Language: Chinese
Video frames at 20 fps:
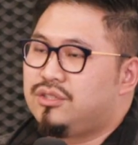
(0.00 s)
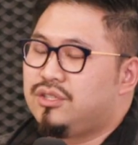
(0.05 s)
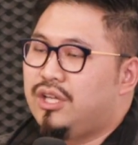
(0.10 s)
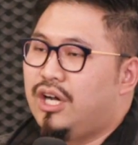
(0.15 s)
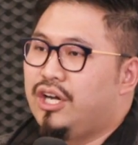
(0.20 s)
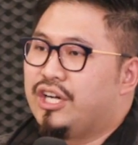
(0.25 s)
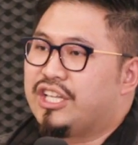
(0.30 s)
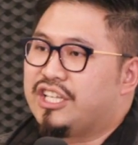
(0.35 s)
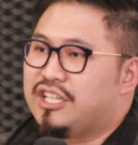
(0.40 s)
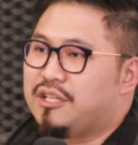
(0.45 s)

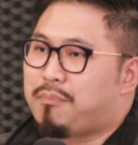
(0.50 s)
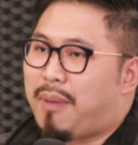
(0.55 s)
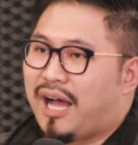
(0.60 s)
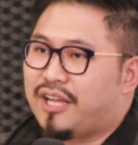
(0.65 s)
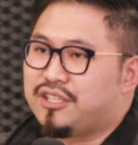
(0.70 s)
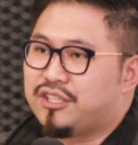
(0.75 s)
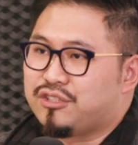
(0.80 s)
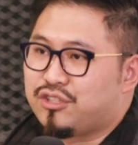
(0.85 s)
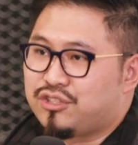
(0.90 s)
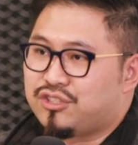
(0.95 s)
二零一八
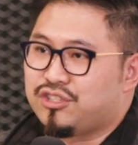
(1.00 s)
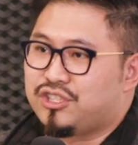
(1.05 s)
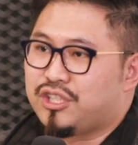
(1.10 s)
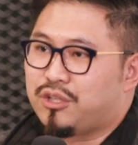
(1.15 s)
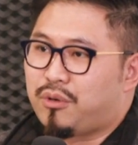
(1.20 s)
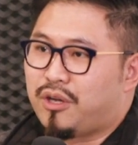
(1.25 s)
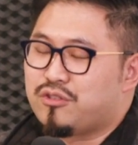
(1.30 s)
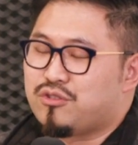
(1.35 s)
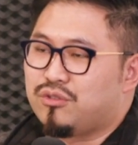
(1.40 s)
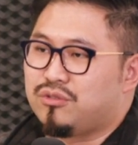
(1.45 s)
年的世界
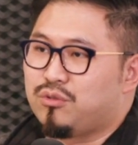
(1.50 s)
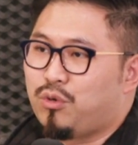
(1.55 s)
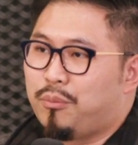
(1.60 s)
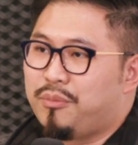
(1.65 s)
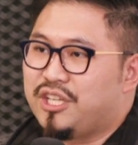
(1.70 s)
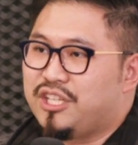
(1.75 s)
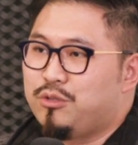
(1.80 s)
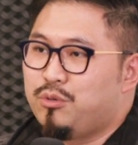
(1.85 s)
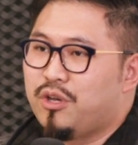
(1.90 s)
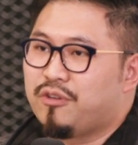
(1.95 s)
冠军。我们
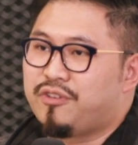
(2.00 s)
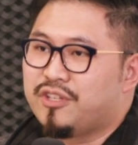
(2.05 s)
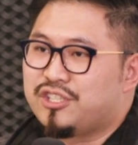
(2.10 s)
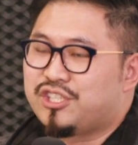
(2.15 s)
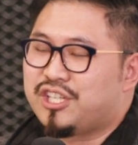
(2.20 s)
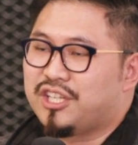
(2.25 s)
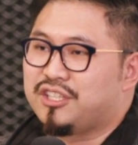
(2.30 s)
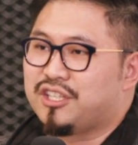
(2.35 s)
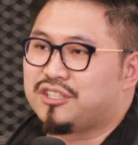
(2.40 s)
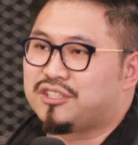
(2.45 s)
一月份
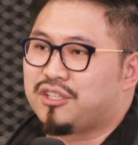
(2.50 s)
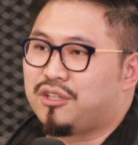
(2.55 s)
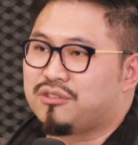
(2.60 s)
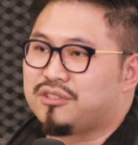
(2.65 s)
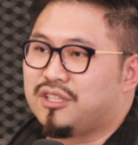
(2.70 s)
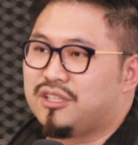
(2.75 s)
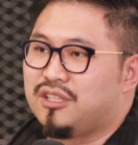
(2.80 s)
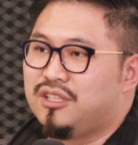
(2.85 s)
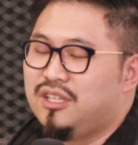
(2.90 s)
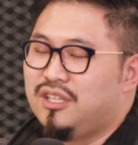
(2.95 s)
签的时候
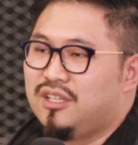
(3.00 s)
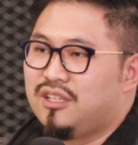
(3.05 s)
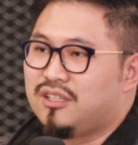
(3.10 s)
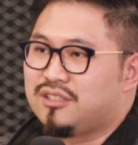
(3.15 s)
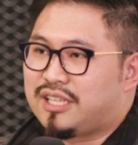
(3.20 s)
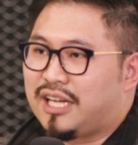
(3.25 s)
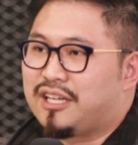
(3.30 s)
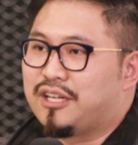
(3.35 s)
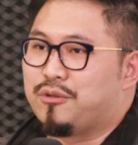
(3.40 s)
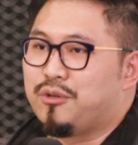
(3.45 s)
呢，
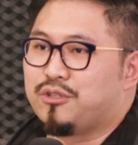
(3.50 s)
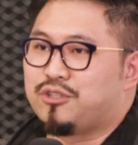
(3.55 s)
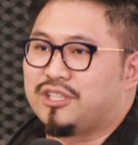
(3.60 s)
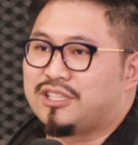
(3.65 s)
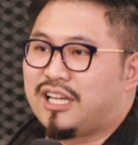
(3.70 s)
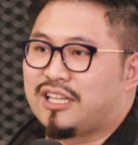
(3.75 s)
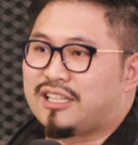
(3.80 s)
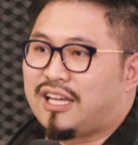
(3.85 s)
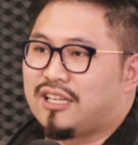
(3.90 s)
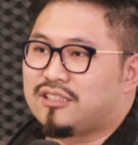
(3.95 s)
三个月前
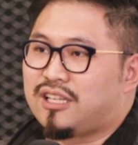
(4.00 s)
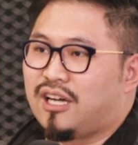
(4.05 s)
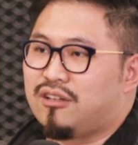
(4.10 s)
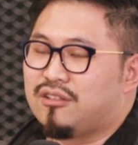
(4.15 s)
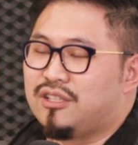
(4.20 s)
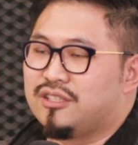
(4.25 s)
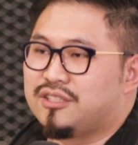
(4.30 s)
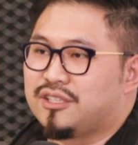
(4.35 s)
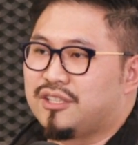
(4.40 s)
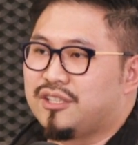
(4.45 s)
他拿到
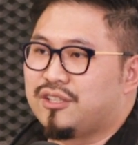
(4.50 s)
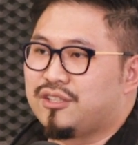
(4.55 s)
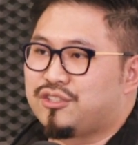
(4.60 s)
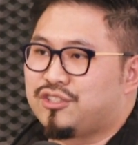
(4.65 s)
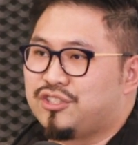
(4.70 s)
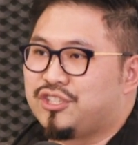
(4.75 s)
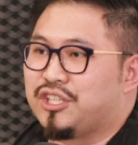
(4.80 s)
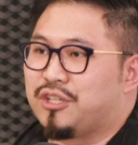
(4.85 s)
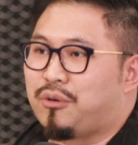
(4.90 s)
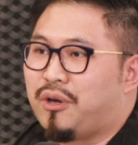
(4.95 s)
了这个
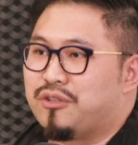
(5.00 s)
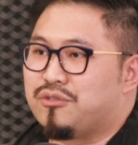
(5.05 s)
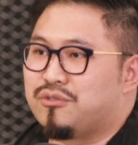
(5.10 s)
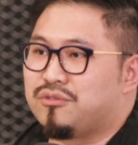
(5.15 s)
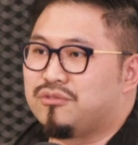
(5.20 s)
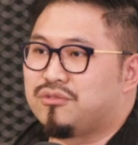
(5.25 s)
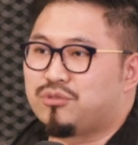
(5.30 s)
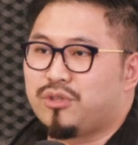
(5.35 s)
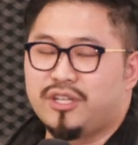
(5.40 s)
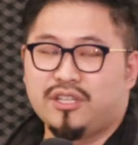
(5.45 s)
世界冠军。
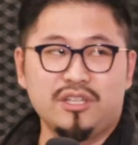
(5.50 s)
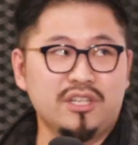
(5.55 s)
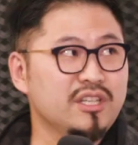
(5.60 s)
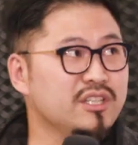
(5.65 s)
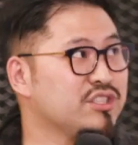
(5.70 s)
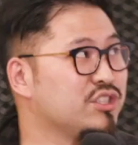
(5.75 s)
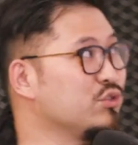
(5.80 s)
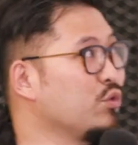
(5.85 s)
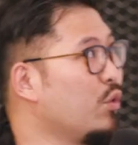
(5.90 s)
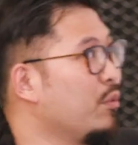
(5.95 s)
所以
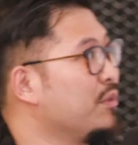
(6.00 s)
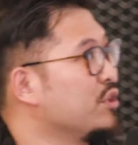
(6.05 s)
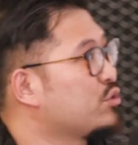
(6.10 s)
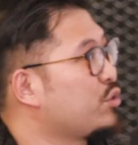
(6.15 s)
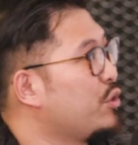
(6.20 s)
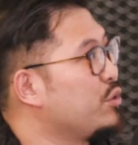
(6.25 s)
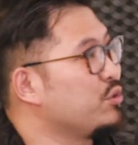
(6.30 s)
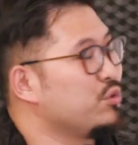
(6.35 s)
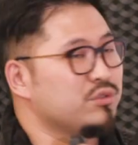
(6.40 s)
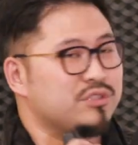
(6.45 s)
其实我们
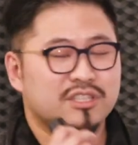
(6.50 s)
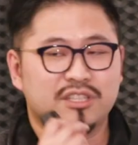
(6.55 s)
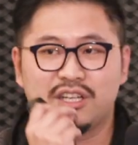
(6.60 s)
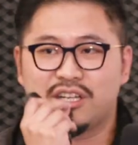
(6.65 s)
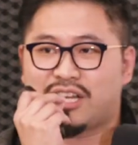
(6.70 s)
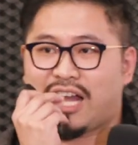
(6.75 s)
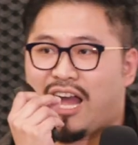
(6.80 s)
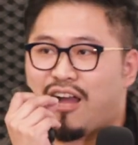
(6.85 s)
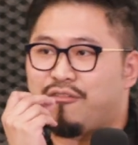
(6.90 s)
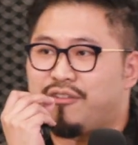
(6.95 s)
对于这个
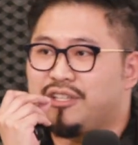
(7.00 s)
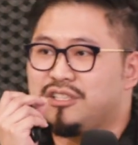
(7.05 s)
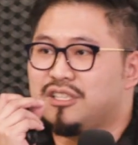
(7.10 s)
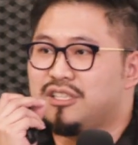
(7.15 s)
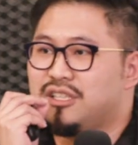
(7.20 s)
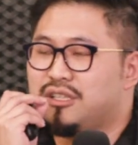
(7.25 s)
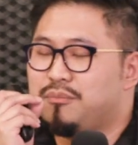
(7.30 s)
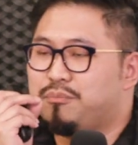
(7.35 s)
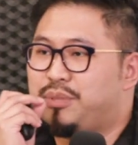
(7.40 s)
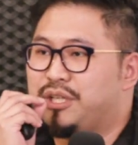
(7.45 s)
咖啡
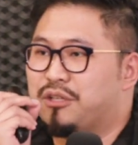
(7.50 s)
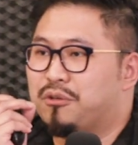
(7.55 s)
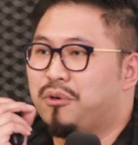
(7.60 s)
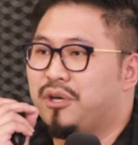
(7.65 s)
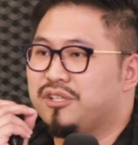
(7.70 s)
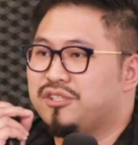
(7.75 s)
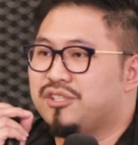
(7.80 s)
的品味，